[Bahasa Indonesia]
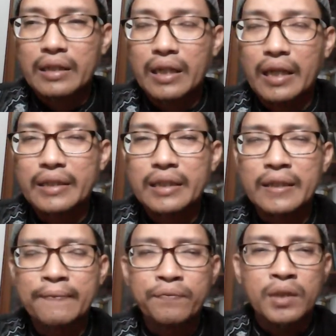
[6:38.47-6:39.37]
Ya ini
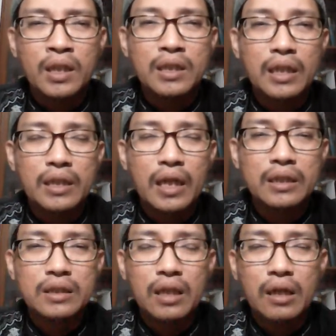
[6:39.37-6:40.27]
kita
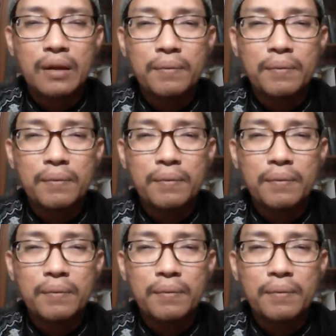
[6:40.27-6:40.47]
lihat ya